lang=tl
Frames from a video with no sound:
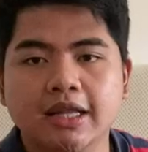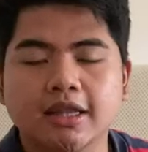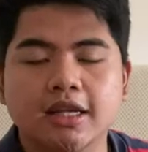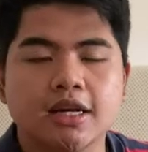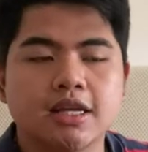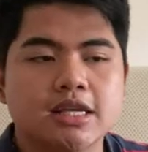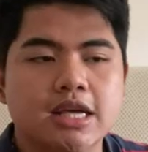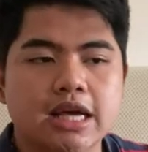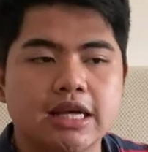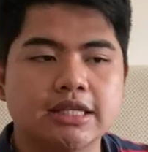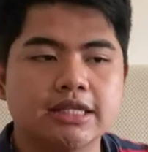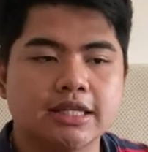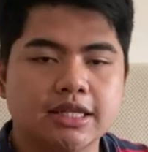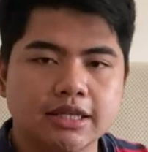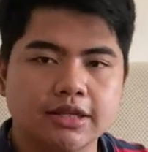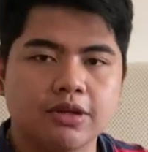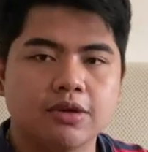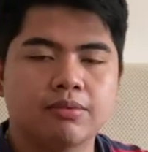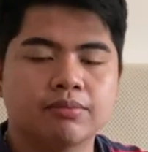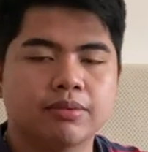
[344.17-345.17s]
battery niya is
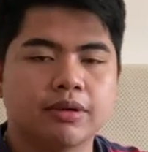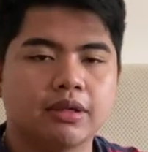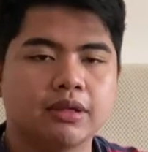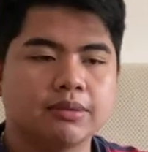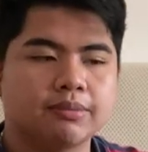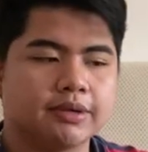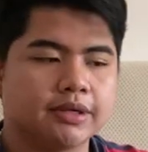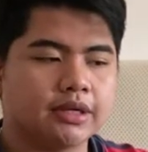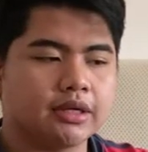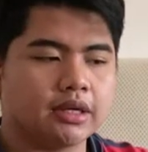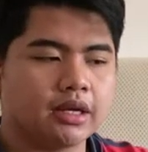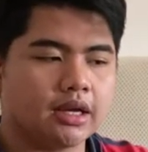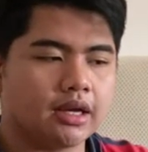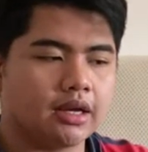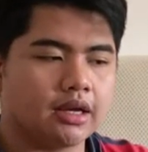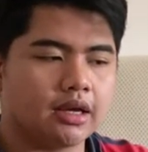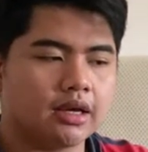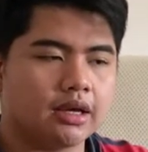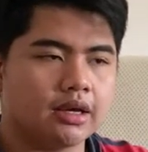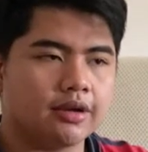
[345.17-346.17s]
lithium polymer
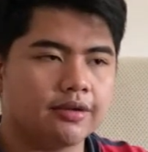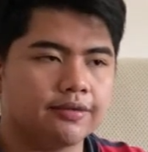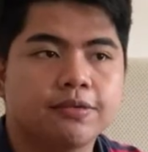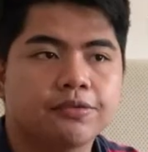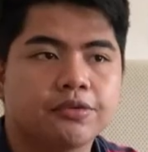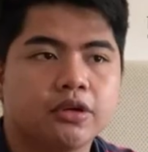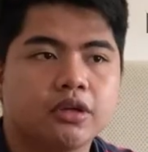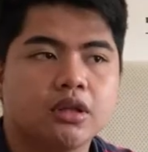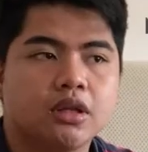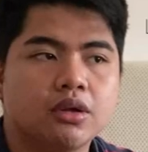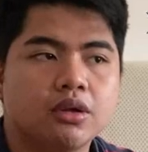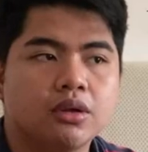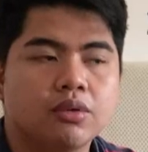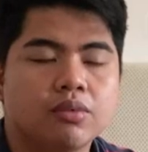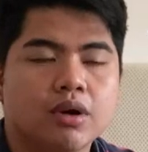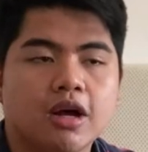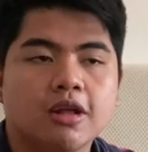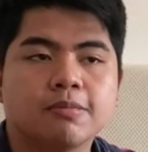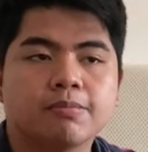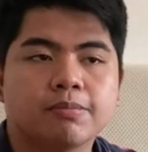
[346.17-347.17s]
and
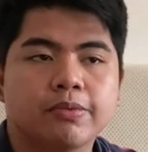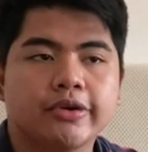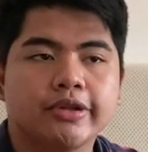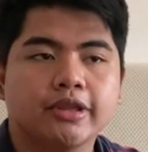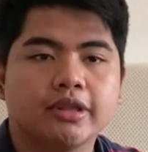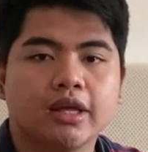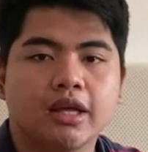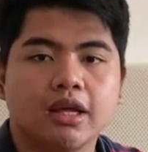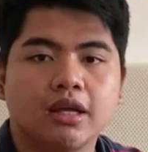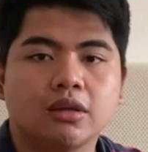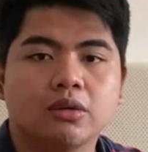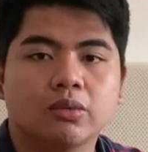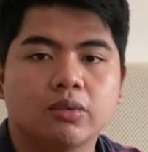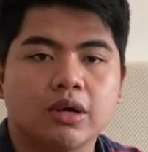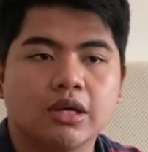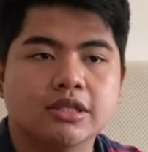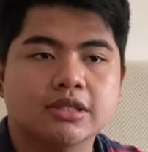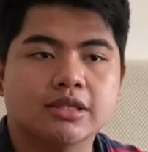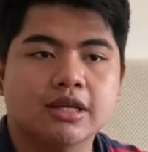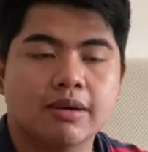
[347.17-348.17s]
41.8
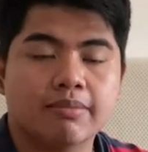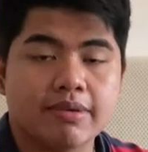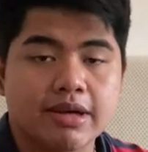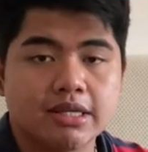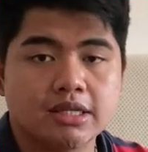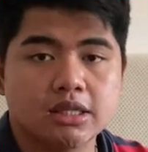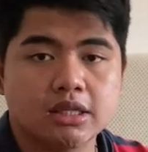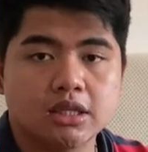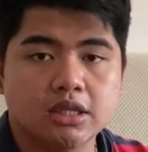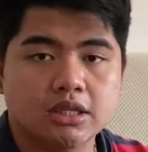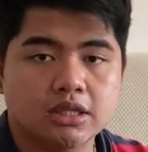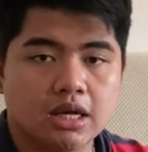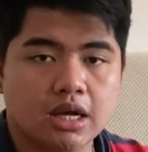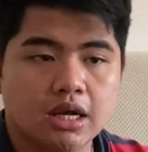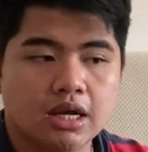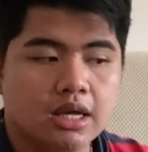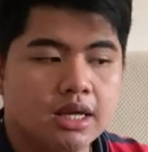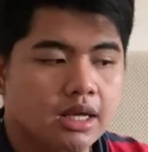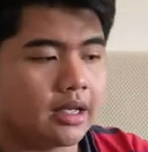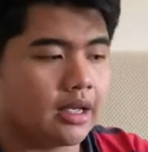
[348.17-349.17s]
watts capacity siya.
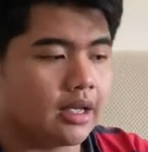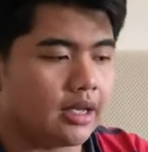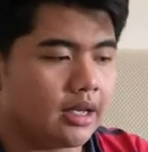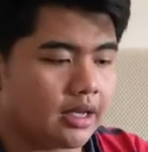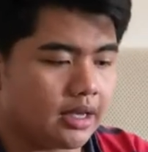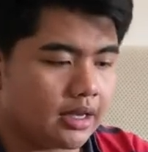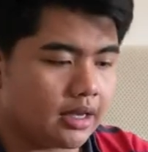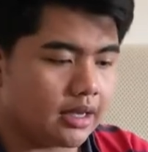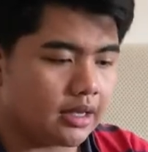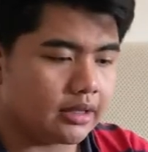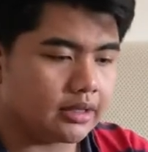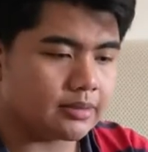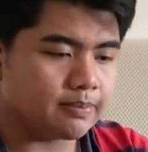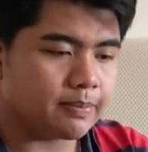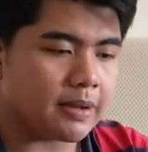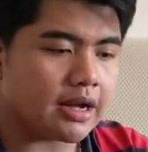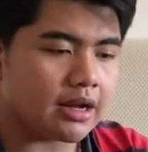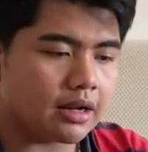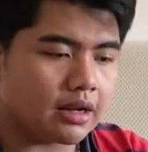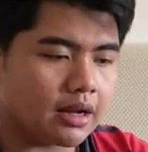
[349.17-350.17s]
And
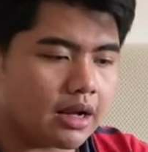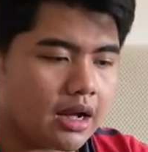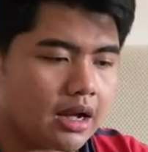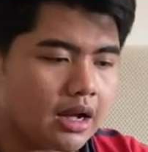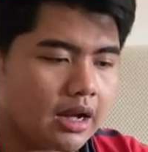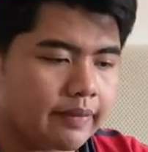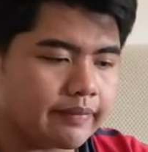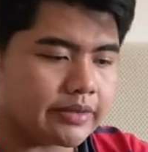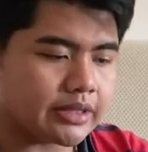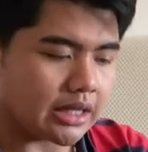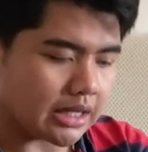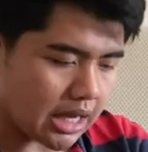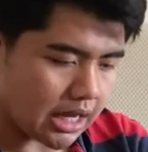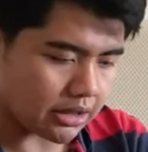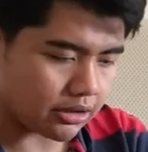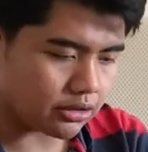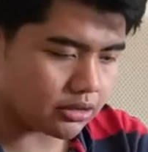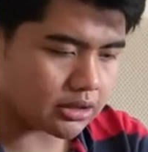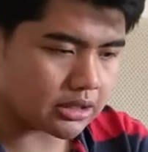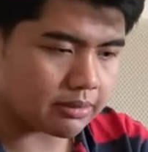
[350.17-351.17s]
pag um, sa
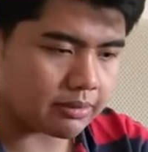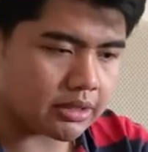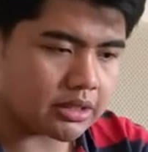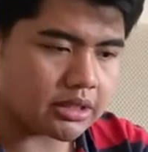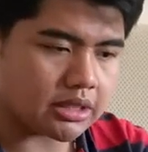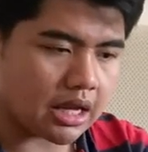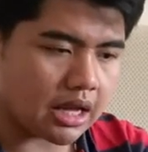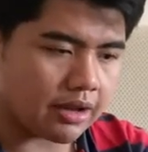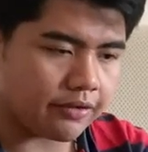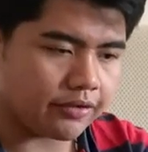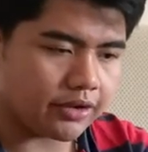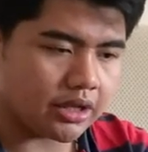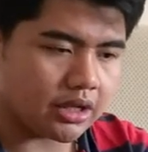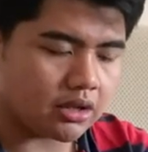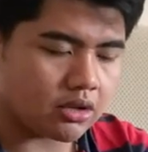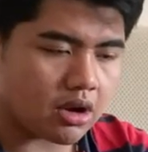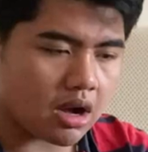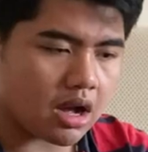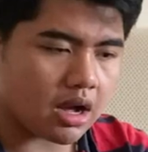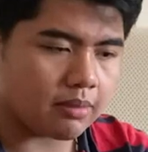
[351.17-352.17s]
light use naman siya,
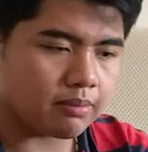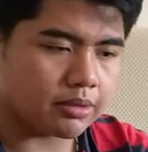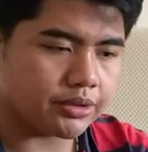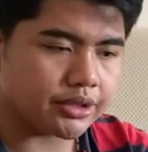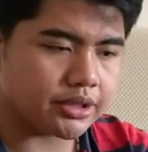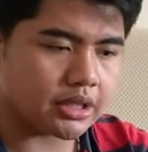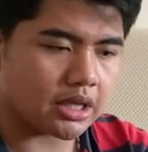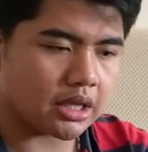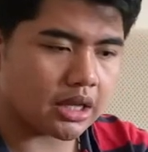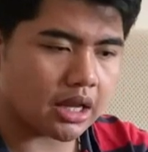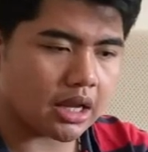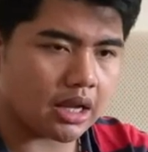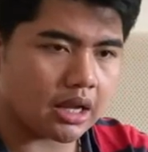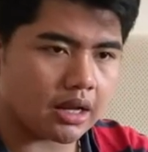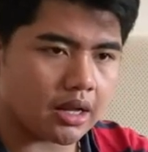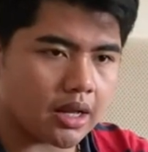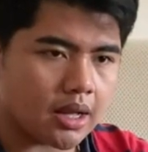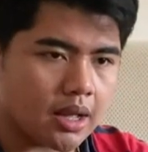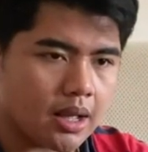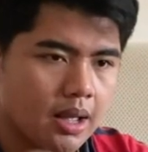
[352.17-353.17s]
feeling ko aabot siya
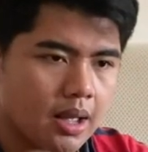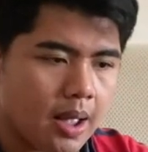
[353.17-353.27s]
ng